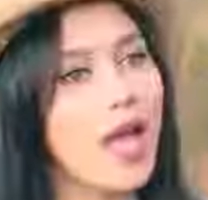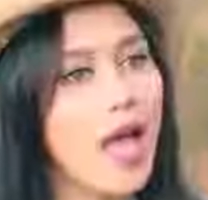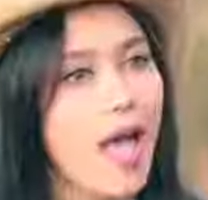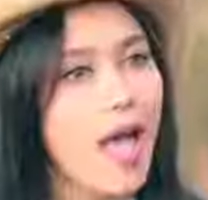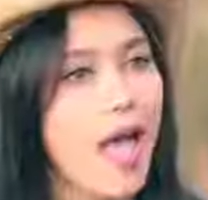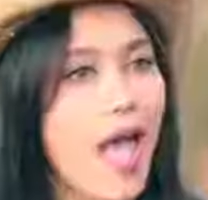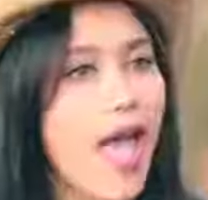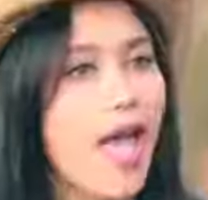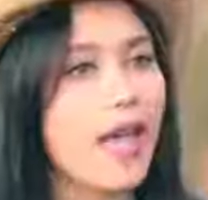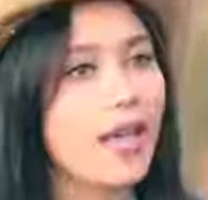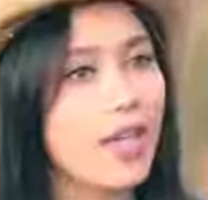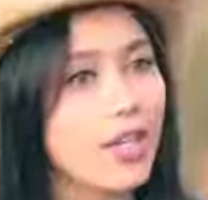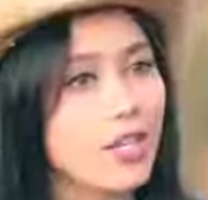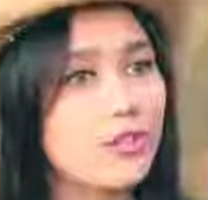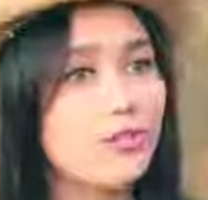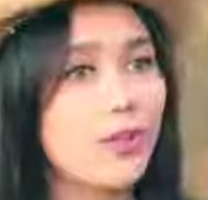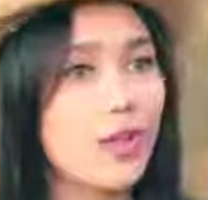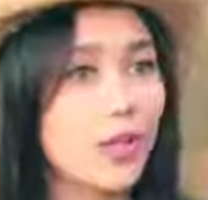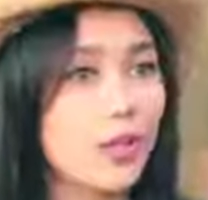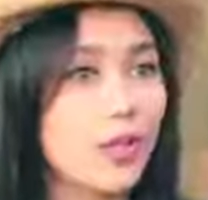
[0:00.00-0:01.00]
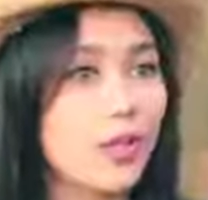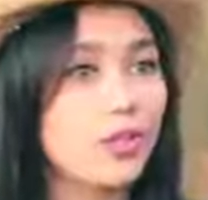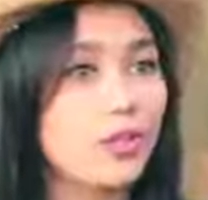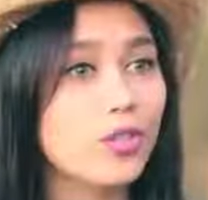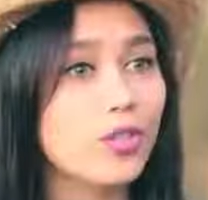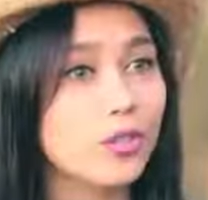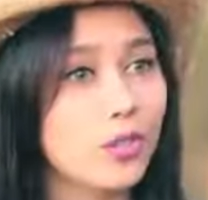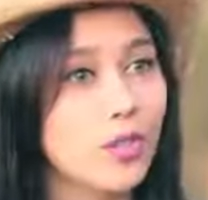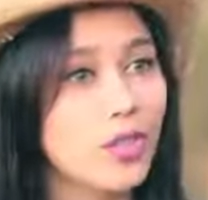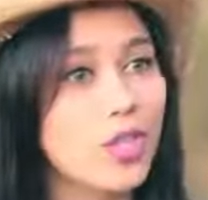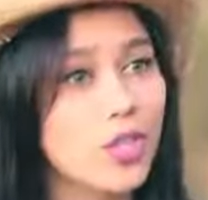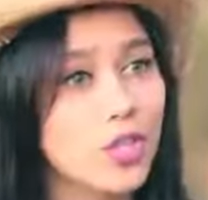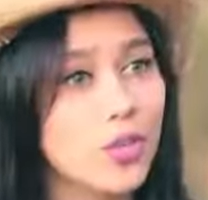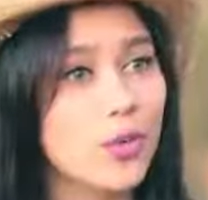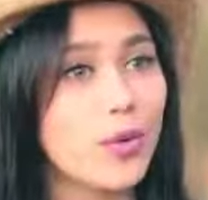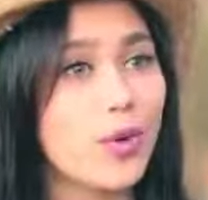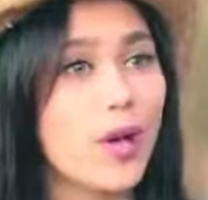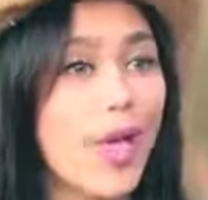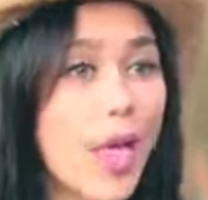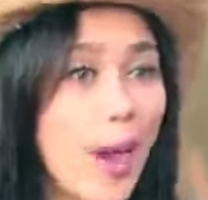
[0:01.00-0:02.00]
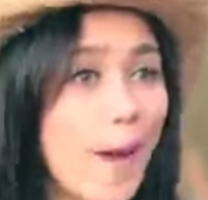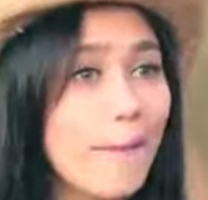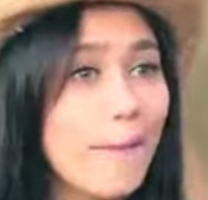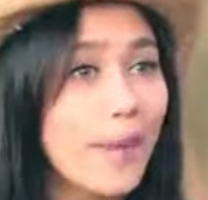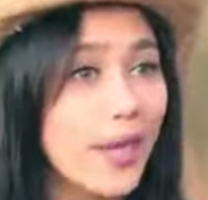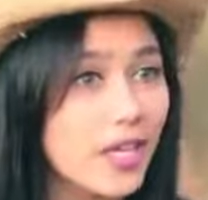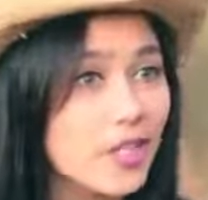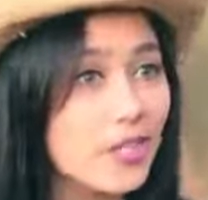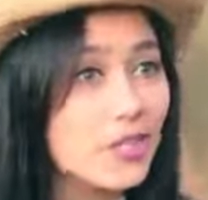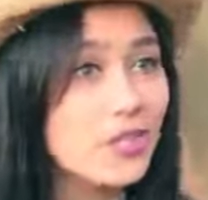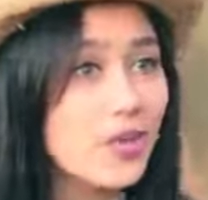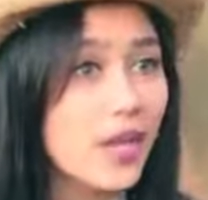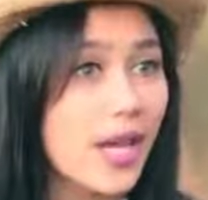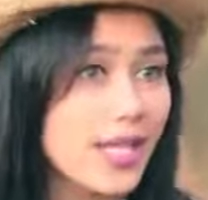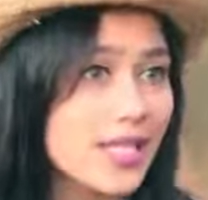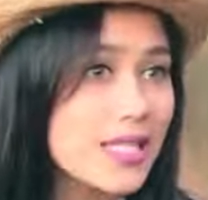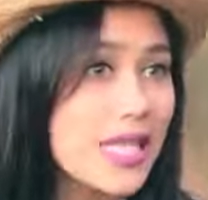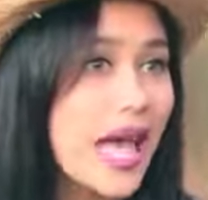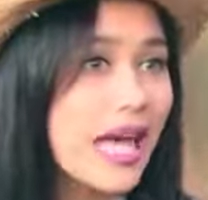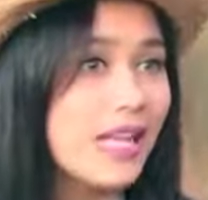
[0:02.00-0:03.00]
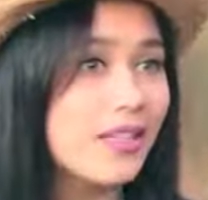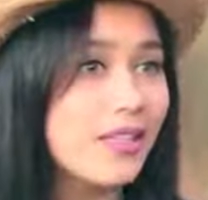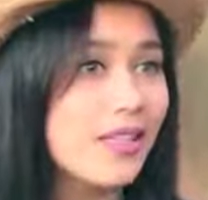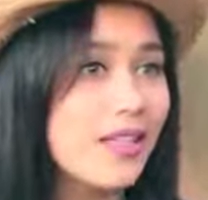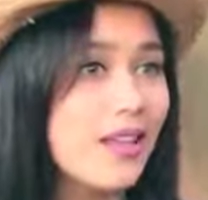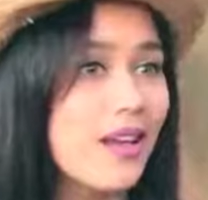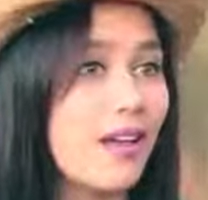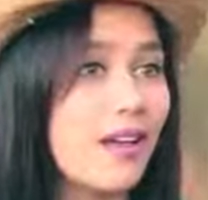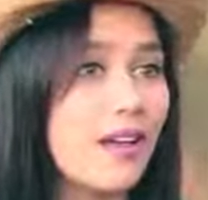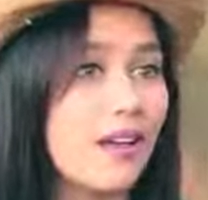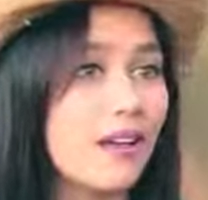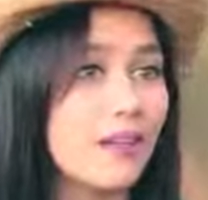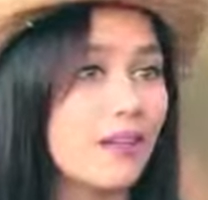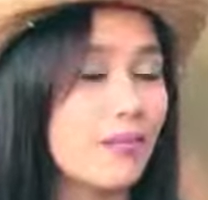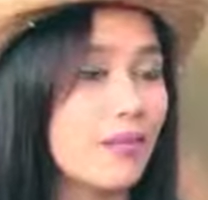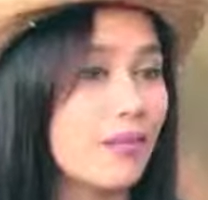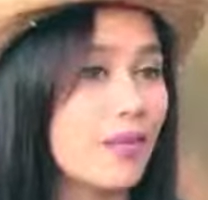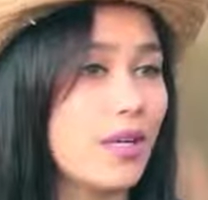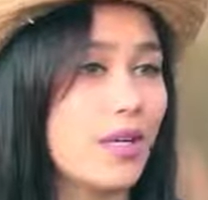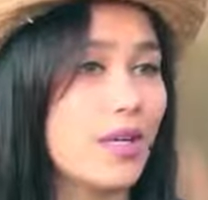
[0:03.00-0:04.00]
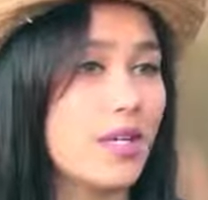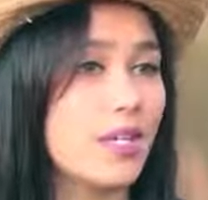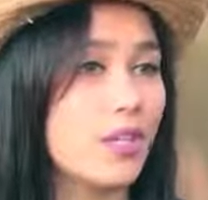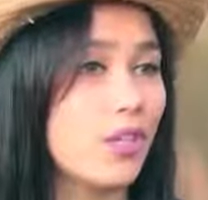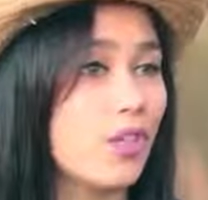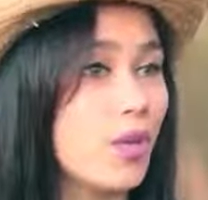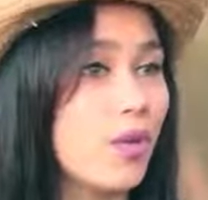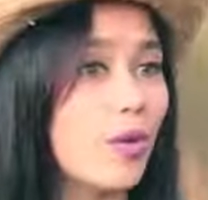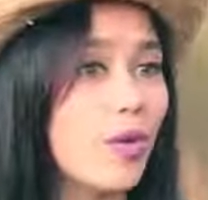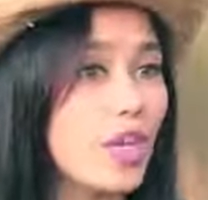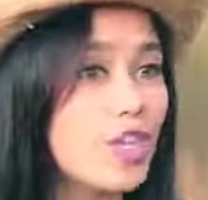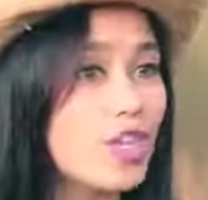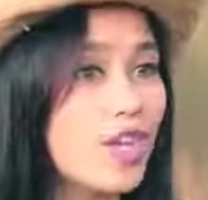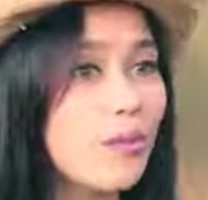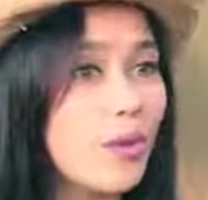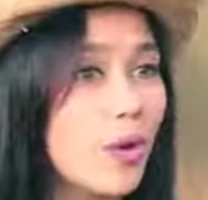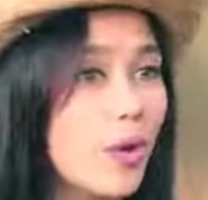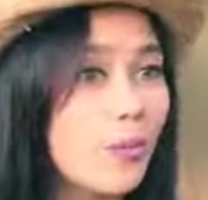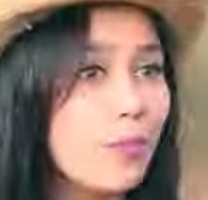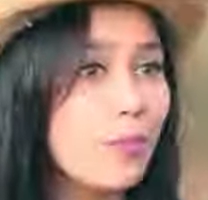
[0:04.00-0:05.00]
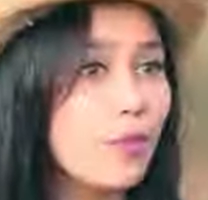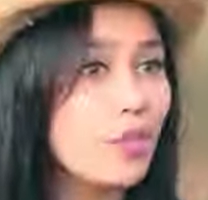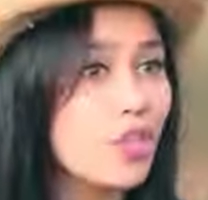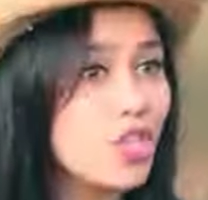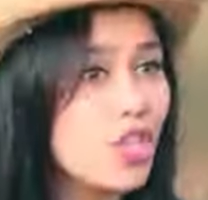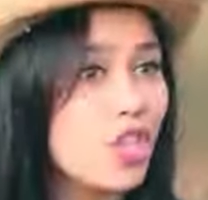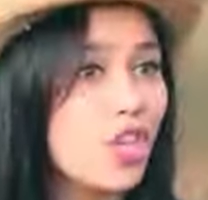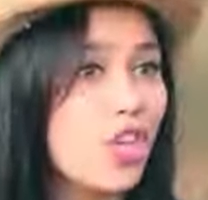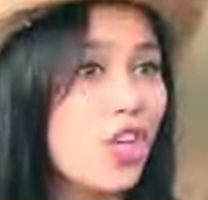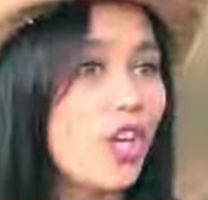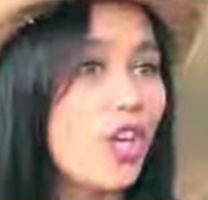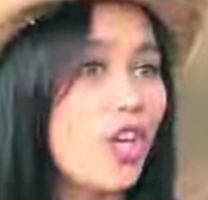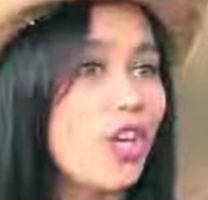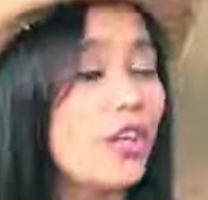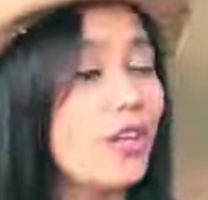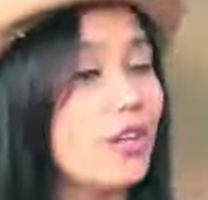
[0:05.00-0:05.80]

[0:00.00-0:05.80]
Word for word: É, quem te falou não te mentiu. Realmente, eu sou casada. Mas eu tenho um grande amor por ti